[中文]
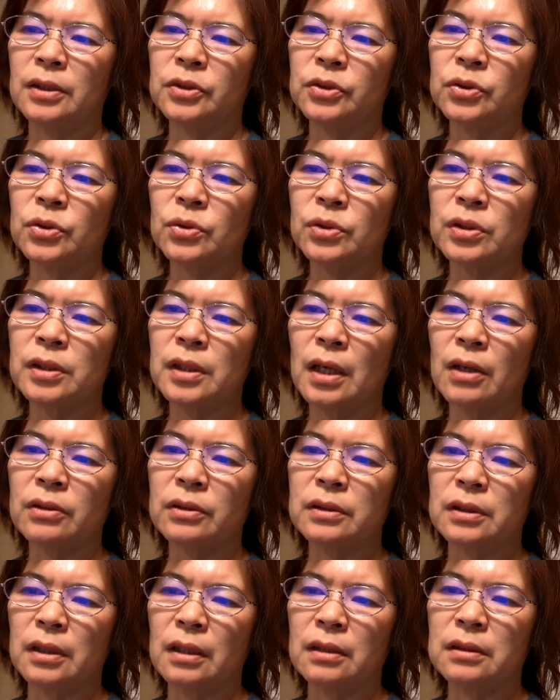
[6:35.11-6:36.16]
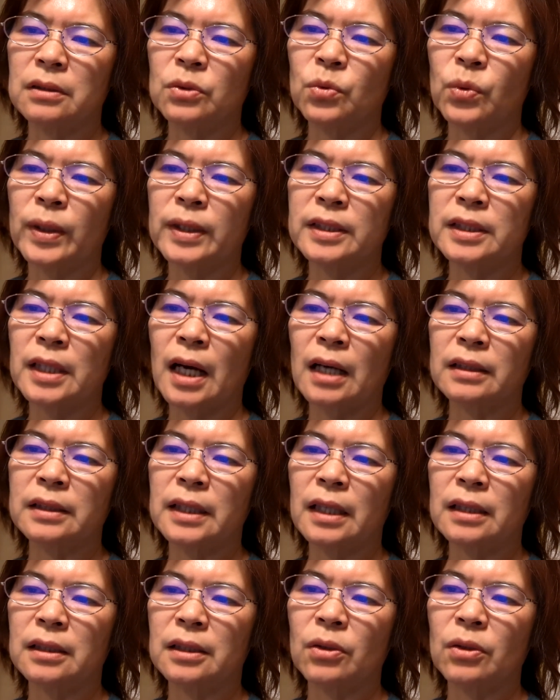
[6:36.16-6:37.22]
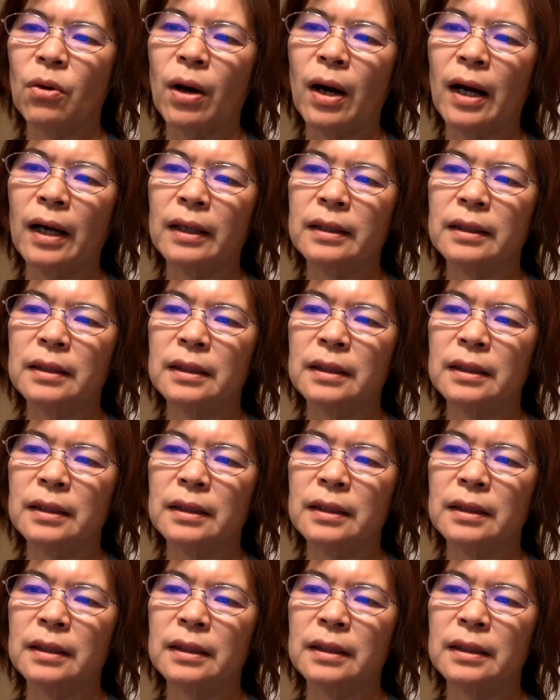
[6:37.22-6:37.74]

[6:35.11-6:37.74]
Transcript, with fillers: 就是要人归向耶和华，